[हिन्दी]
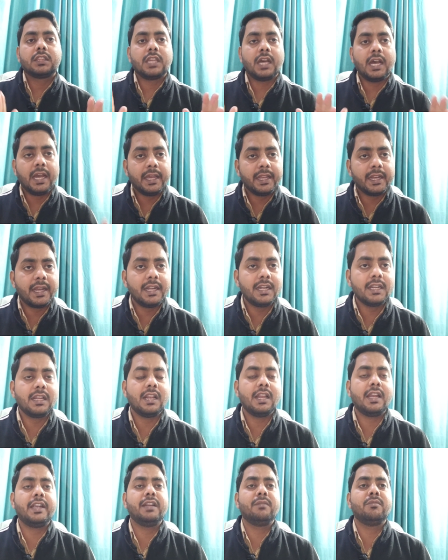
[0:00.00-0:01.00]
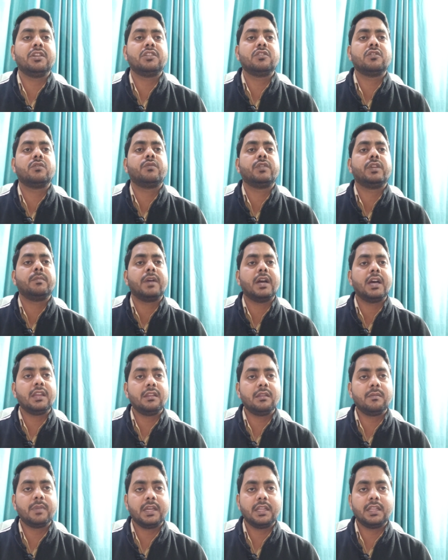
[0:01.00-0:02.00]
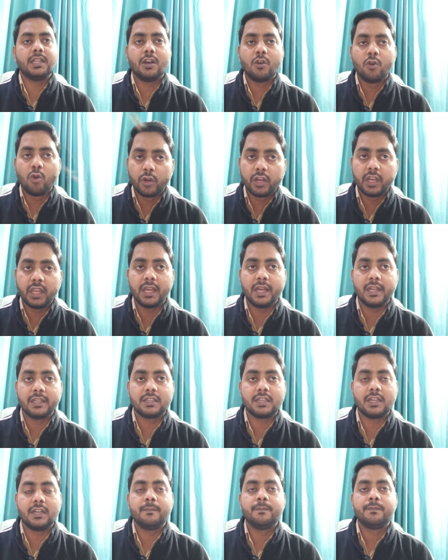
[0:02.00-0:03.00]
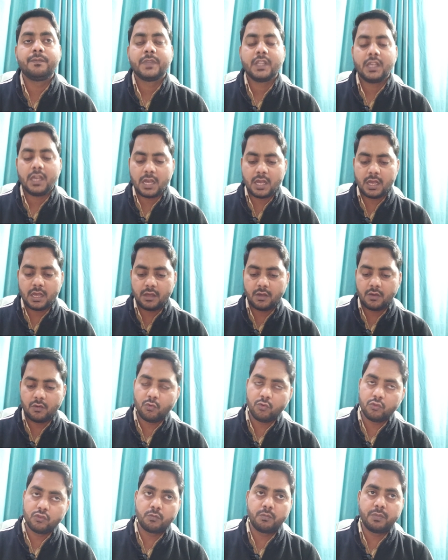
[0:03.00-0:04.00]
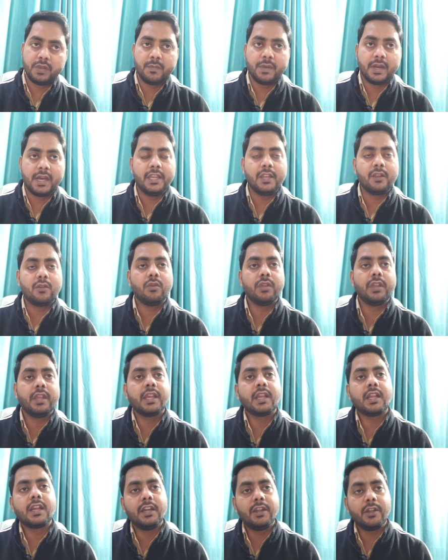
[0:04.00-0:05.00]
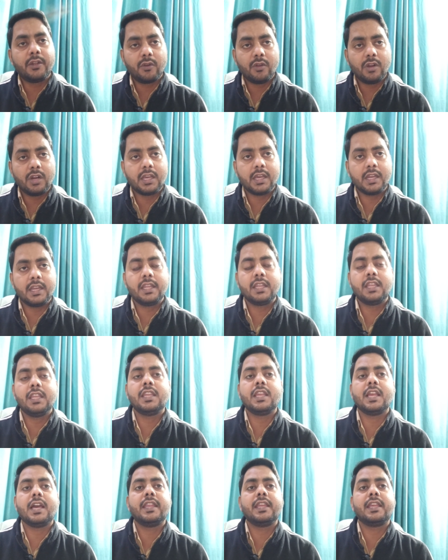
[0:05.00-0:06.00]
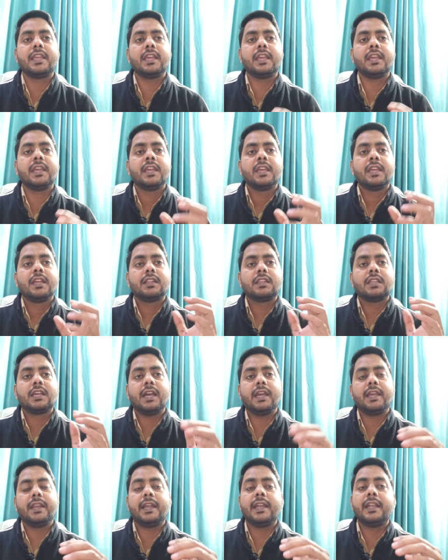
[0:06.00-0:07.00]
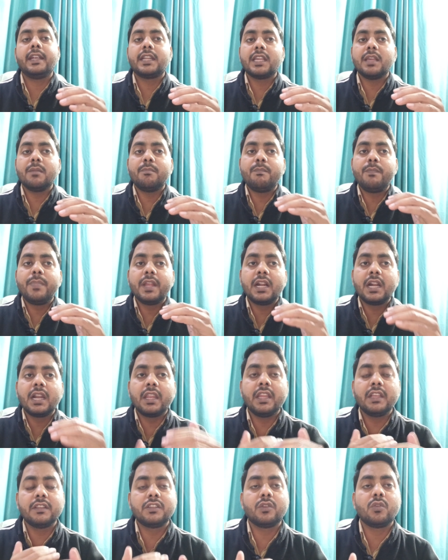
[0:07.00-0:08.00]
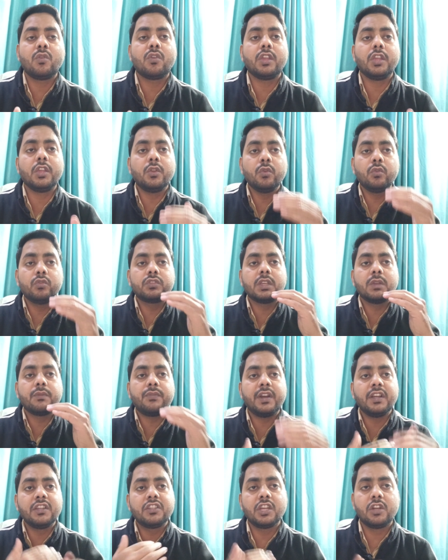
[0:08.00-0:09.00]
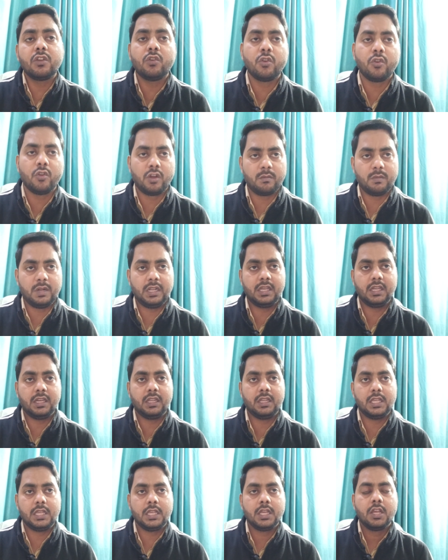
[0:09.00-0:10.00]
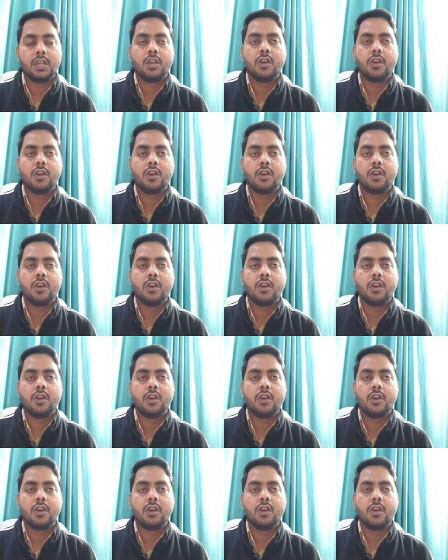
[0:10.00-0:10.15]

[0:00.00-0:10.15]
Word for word: थायराइड ग्लैंड में जो बीमारी पैदा हो रही है आजकल उस बीमारी को ये कंट्रोल करेगी यानी कि थायराइड के बिगड़ने से रोकेगी उसके फंक्शन को नॉर्मल करेगी